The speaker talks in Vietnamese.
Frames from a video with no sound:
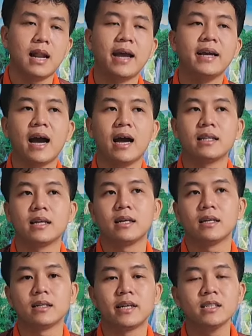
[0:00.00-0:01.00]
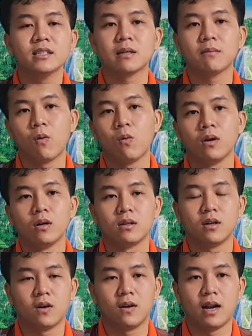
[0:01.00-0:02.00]
bị đái ra thì kiến nó sẽ
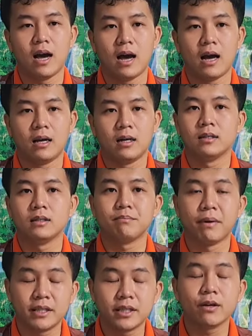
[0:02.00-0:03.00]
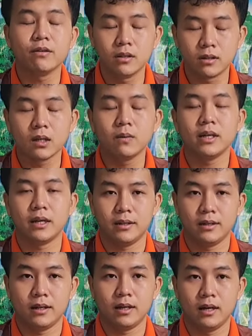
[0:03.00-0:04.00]
bu, đó gọi là bị tiểu
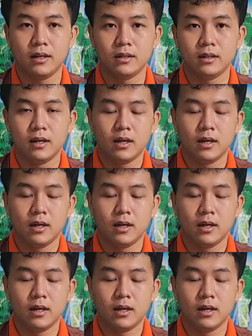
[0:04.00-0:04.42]
đường đó quý vị.